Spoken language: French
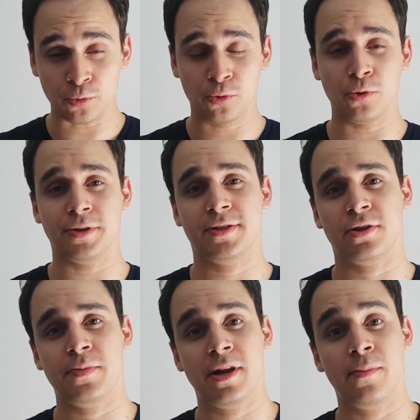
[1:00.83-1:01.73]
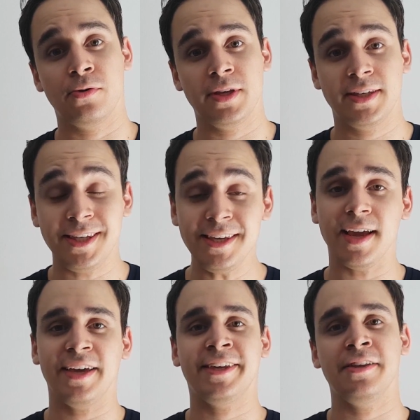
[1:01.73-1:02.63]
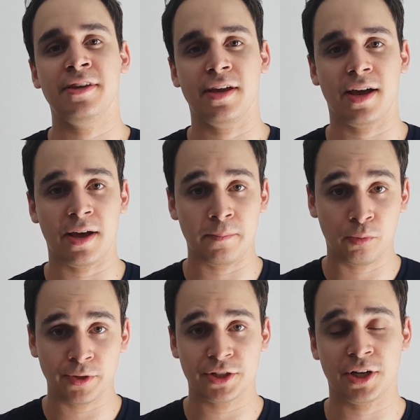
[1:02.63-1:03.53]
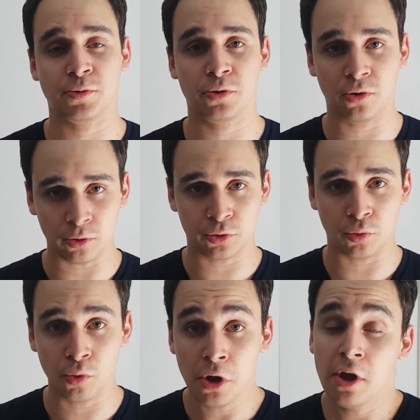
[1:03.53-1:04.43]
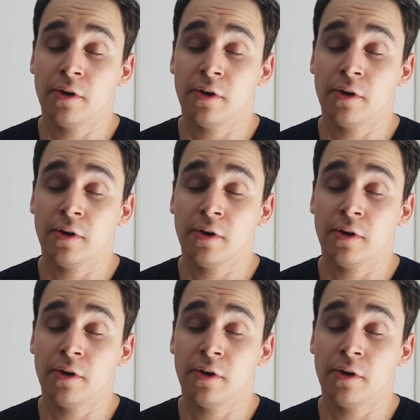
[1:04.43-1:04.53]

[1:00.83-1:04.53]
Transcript: concours des 100 000 abonnés Qui a gagné un bon d'achat de 30 euros